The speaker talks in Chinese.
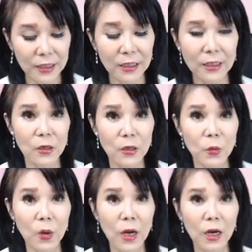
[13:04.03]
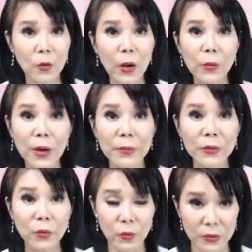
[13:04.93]
个光呃观光
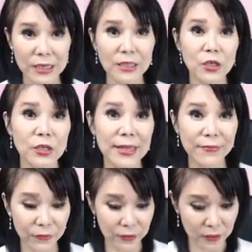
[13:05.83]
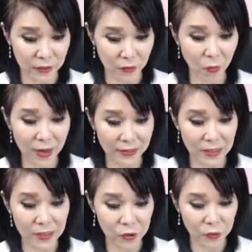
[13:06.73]
股像是三福等等哇，
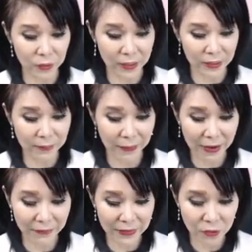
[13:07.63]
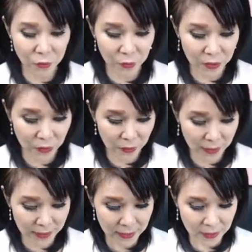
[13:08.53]
今天九点零八分左右
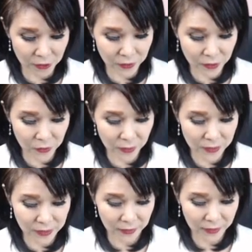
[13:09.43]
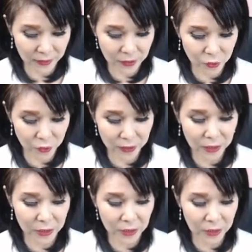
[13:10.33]
哈就已经刚刚涨停，很重要的一
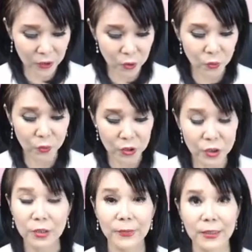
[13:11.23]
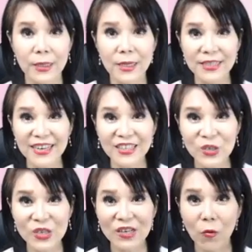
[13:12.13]
个因素是什么？当然
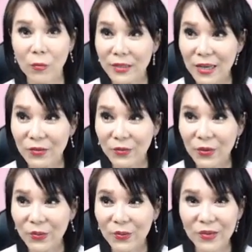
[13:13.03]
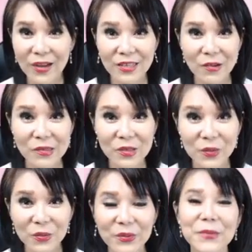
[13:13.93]
就是我们蔡总统啊小英
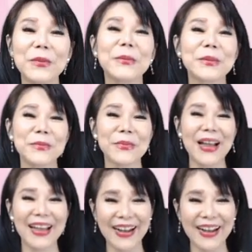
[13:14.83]
总统在帮我赢牌